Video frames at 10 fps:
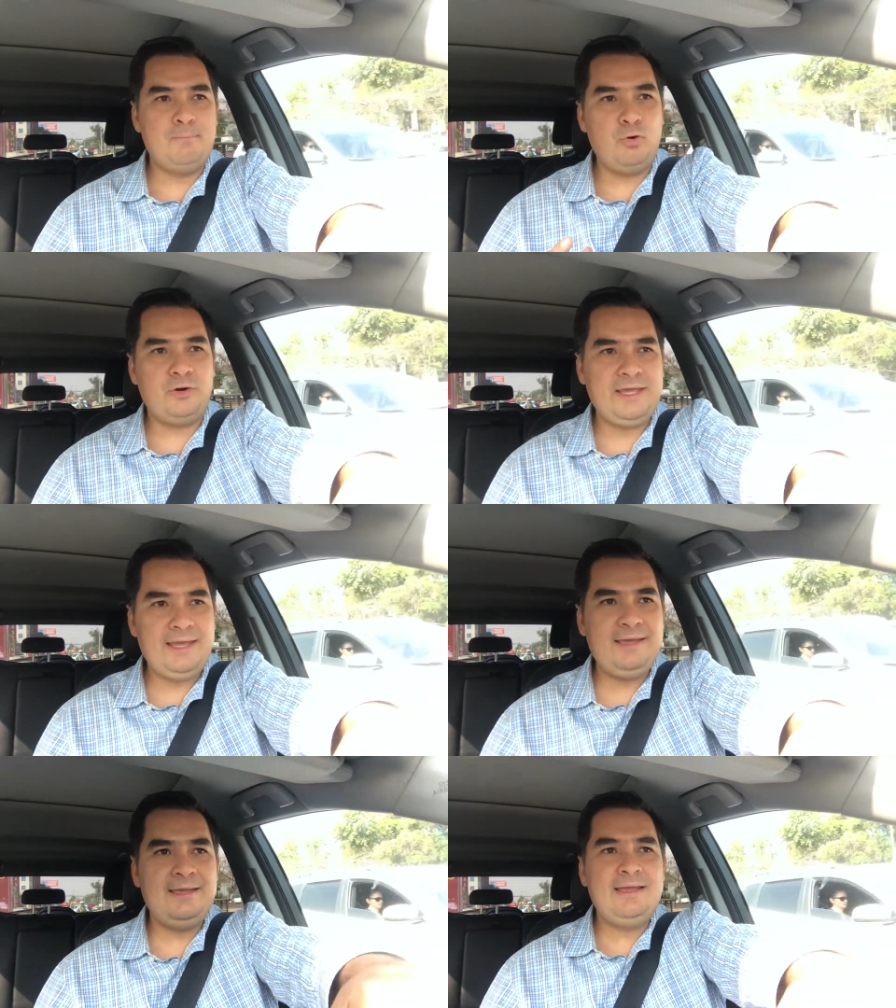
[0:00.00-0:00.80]
¿Por
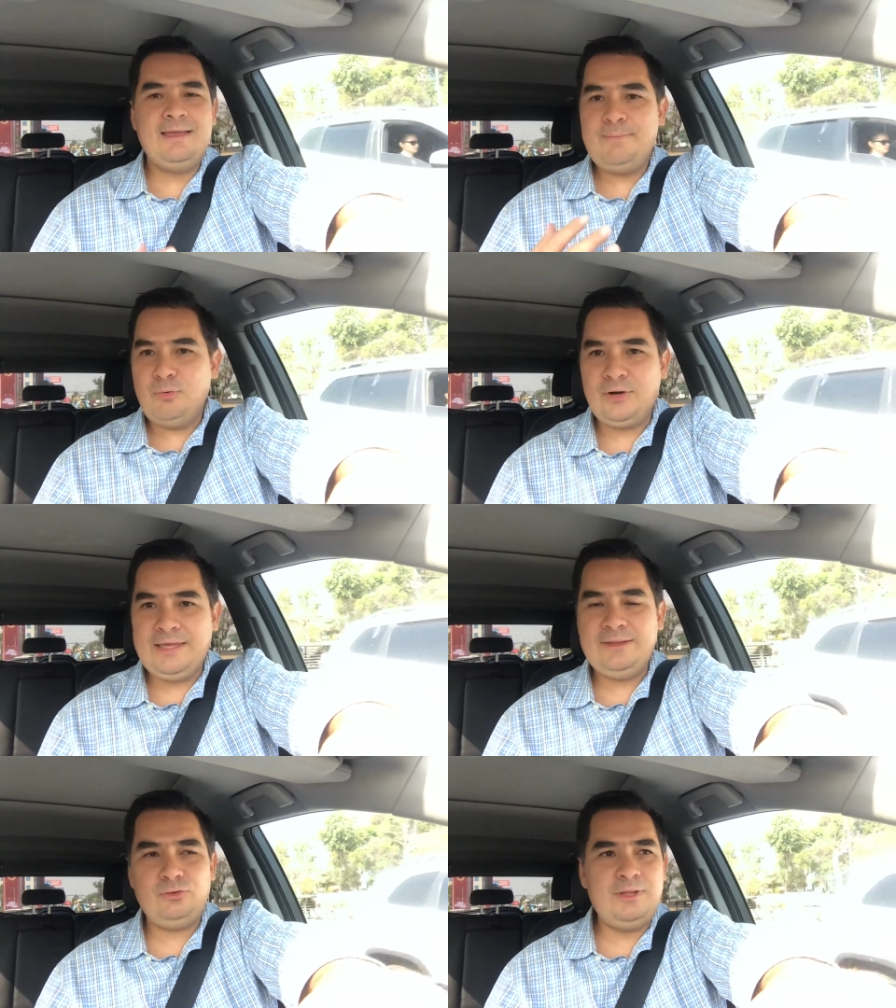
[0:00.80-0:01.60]
qué? por
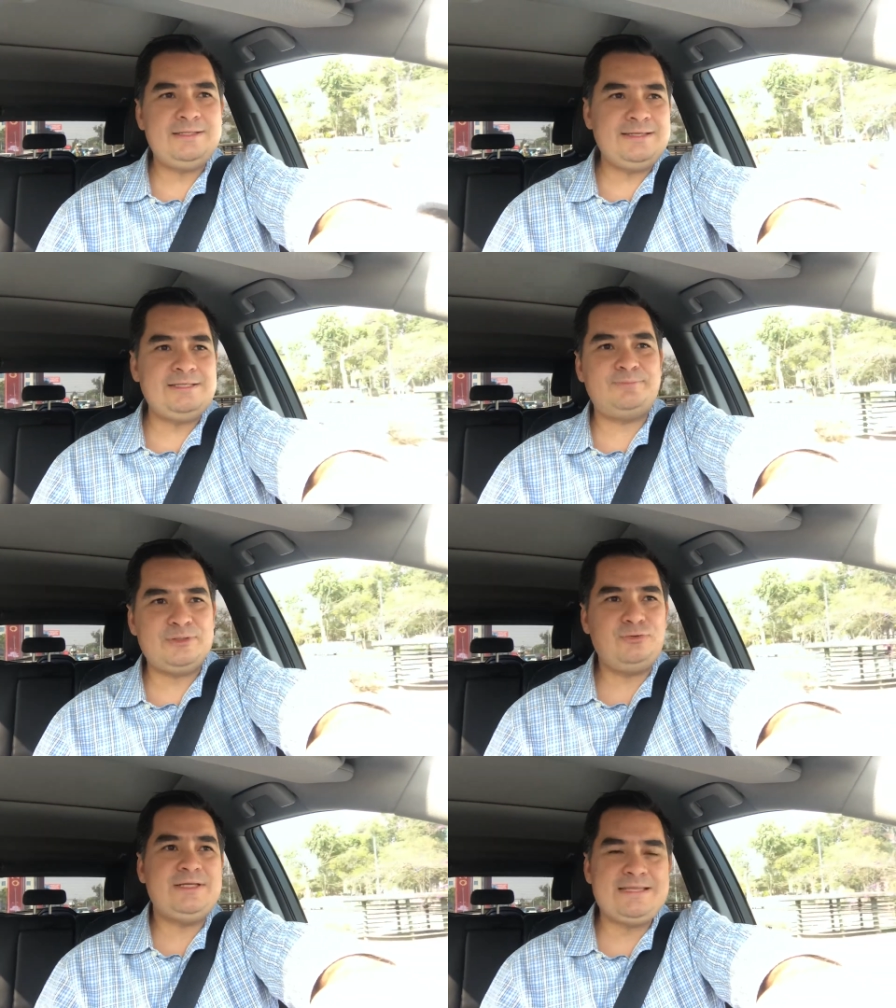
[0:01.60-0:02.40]
qué todas esas
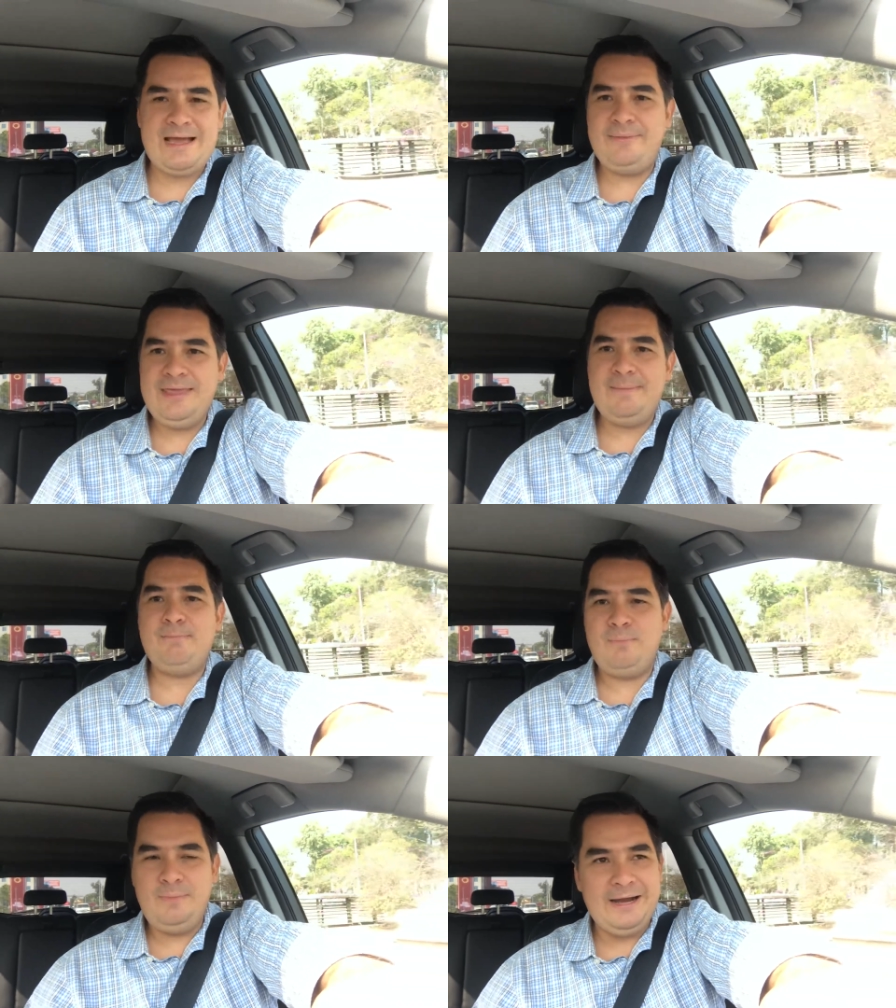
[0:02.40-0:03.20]
personas habían
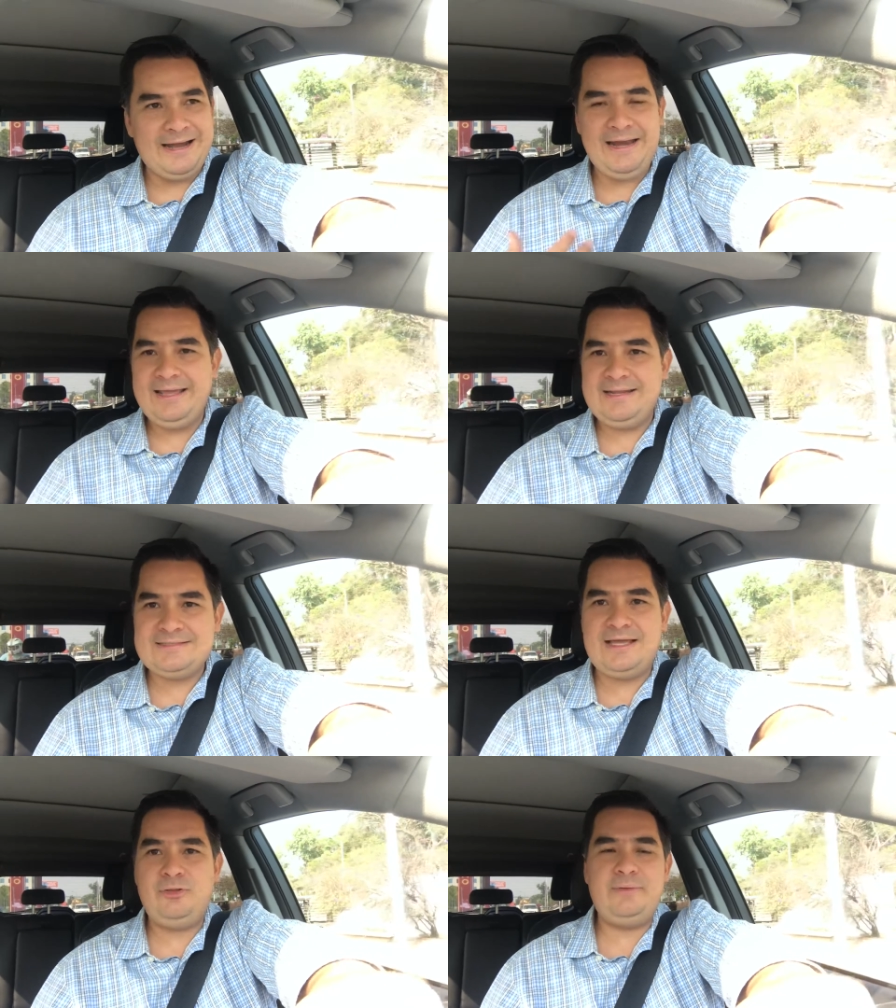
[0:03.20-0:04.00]

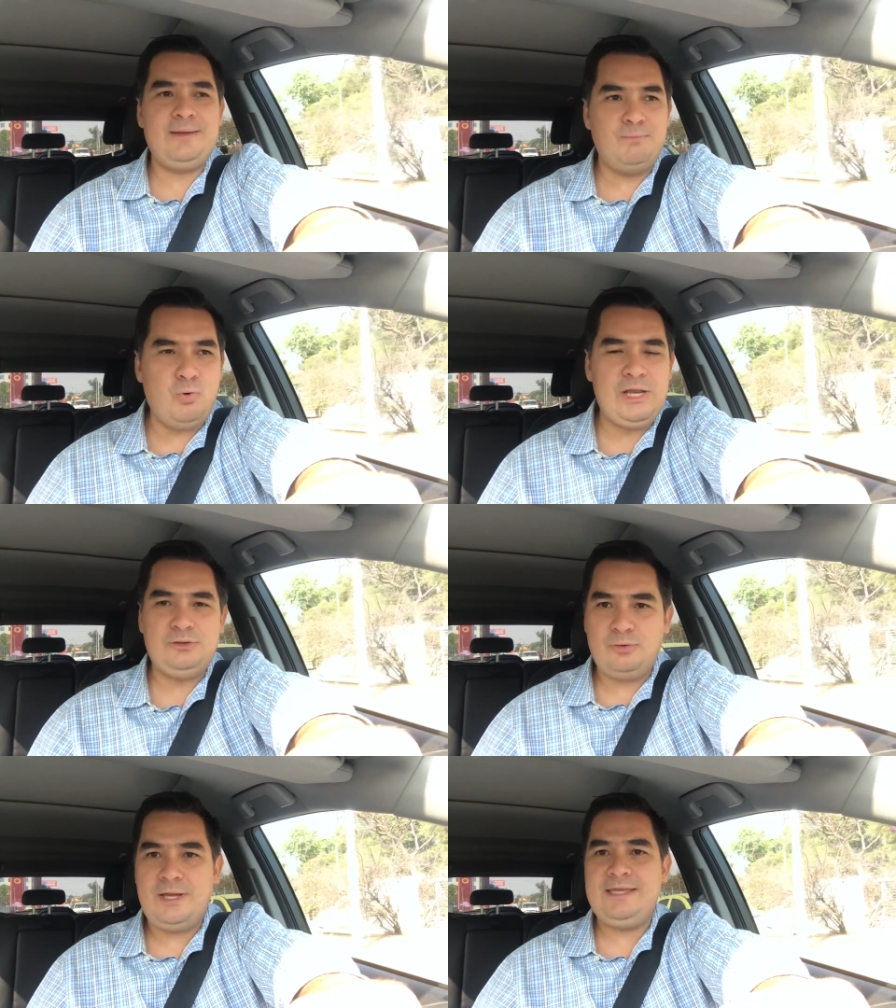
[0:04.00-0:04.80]
regresado, habían
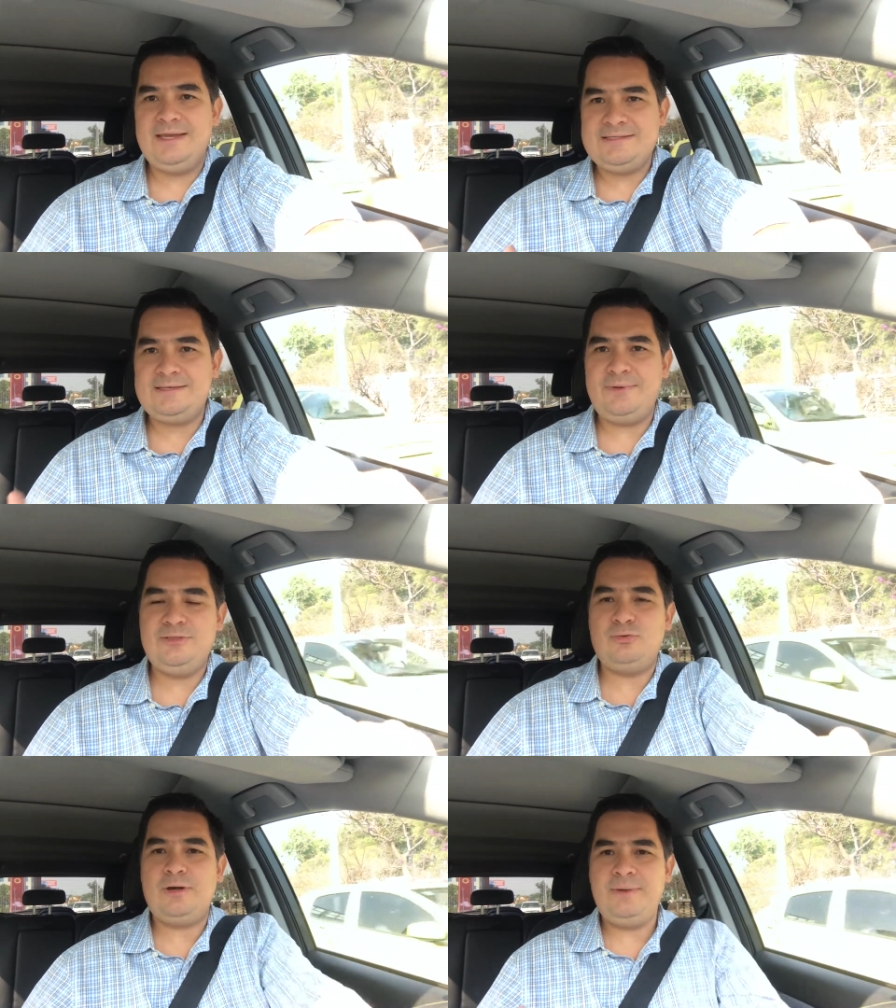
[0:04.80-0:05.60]
vuelto a ir a ese
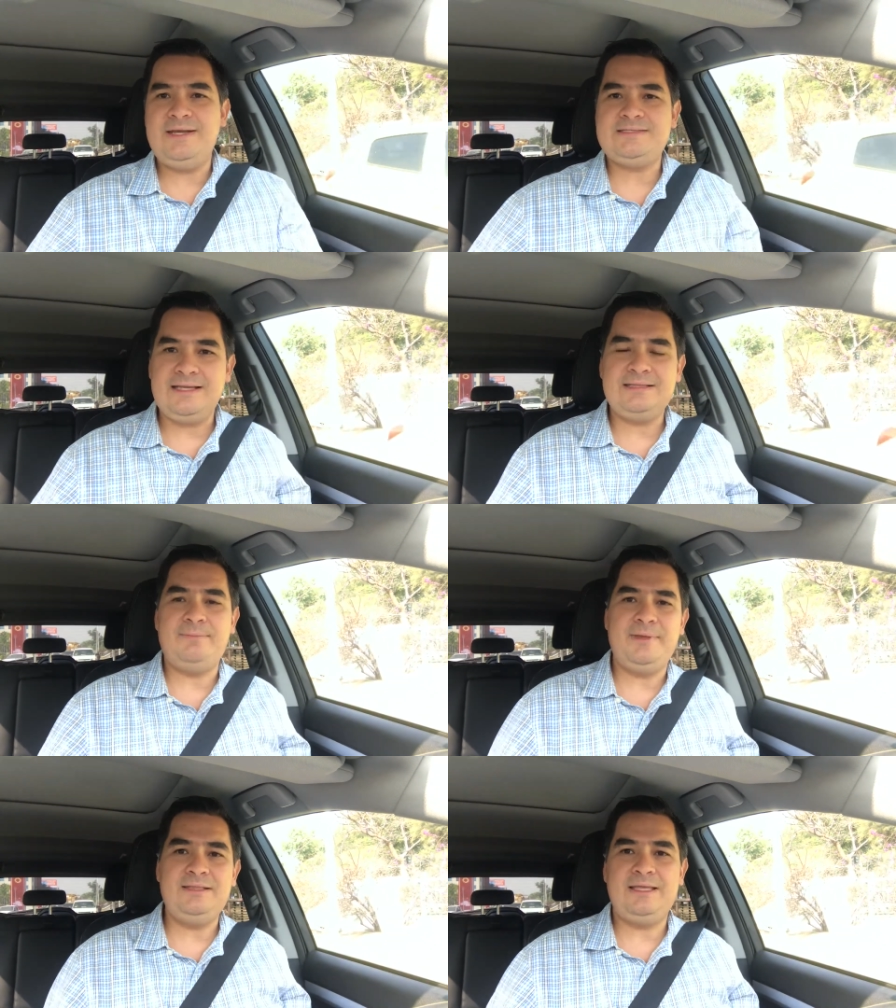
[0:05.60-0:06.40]
evento a ver
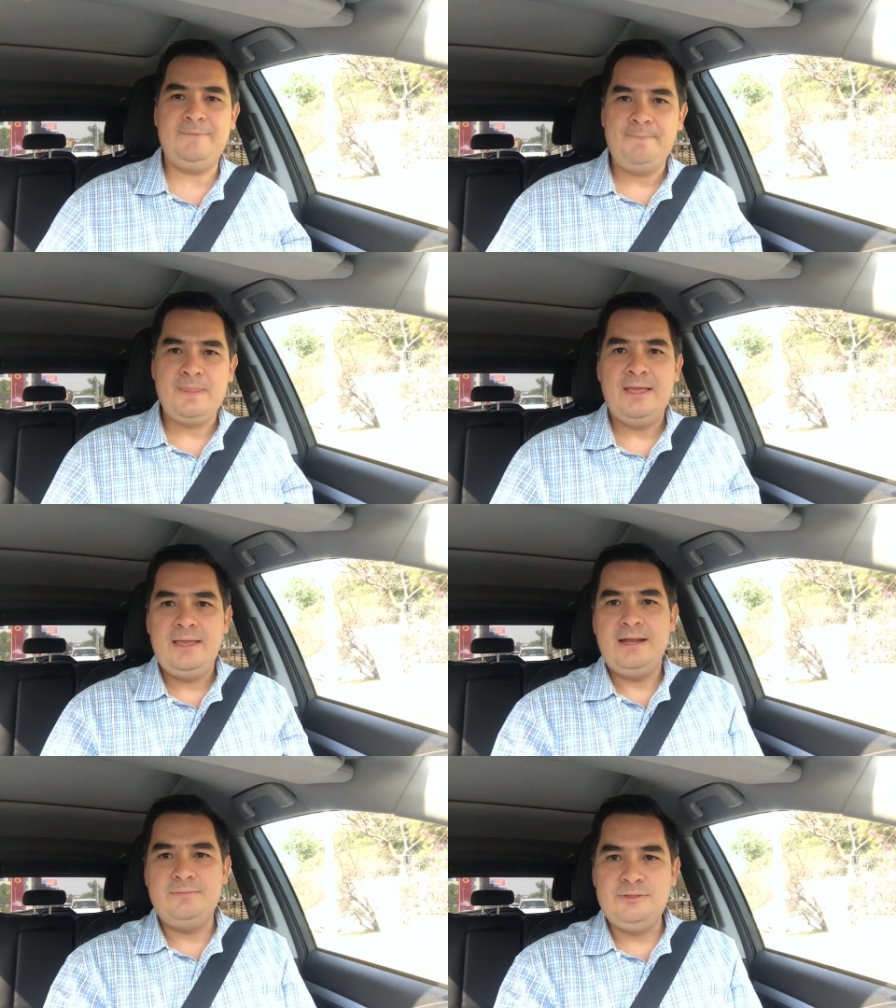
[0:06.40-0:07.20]
exactamente
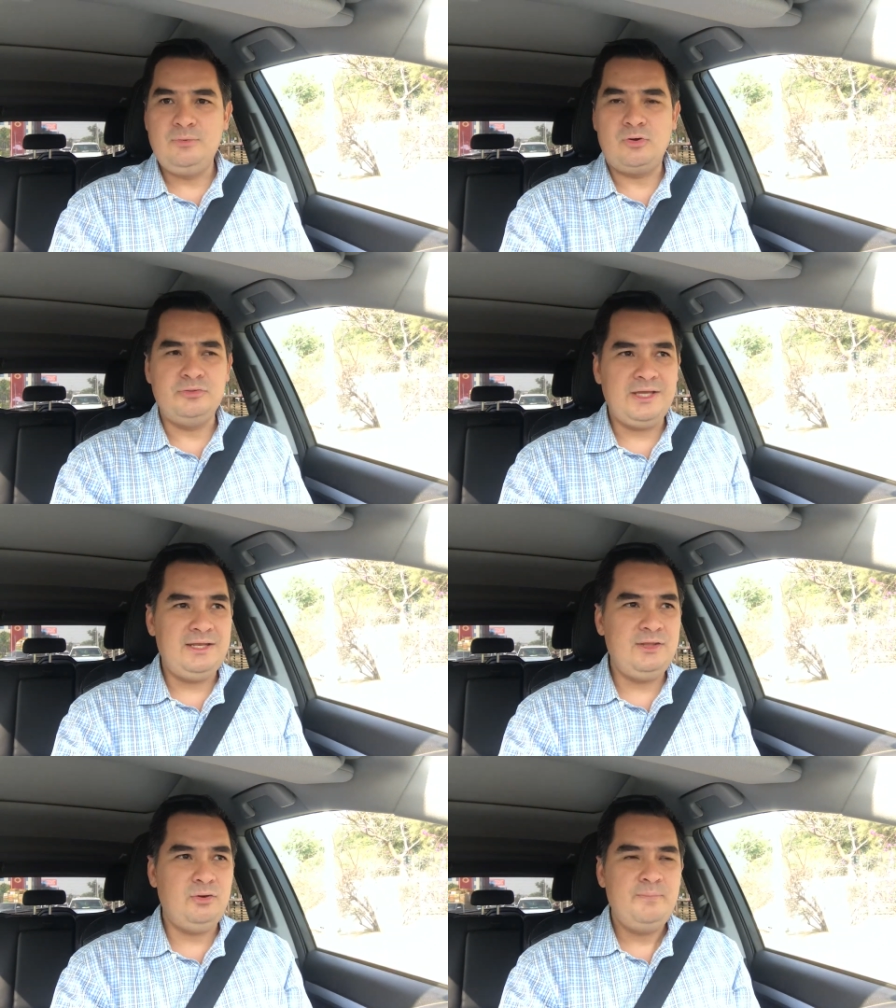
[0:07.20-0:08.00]
el mismo
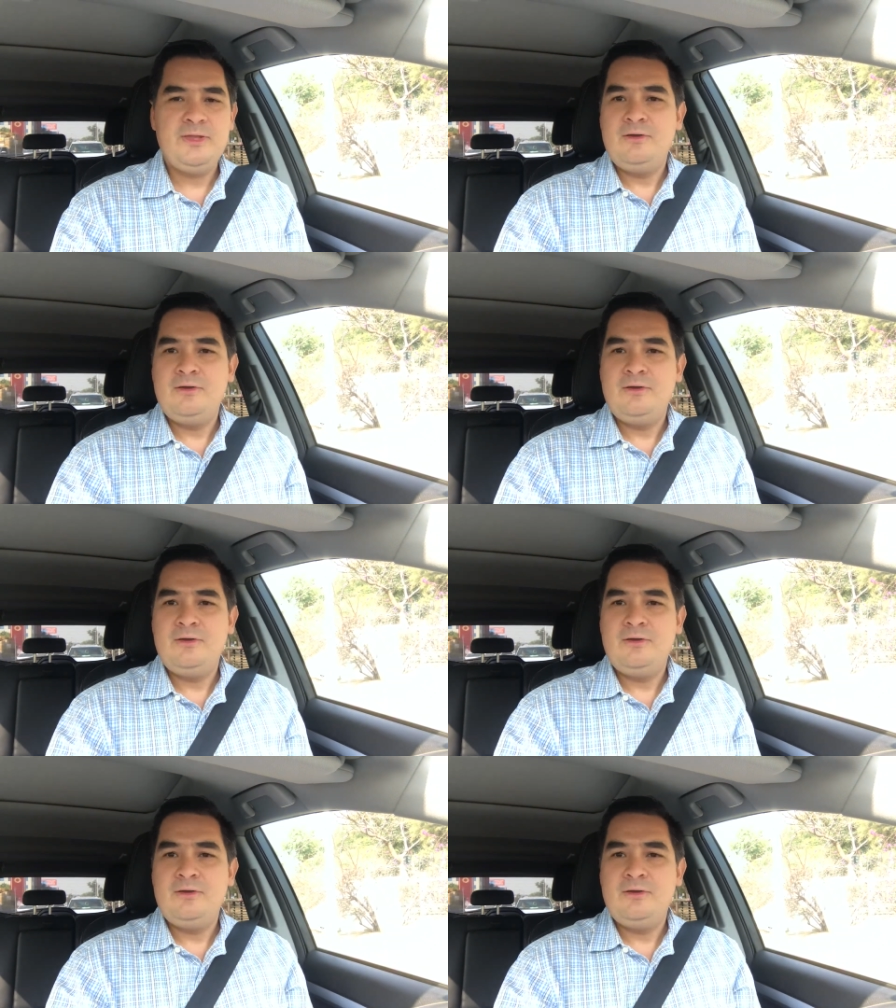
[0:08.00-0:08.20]
contenido.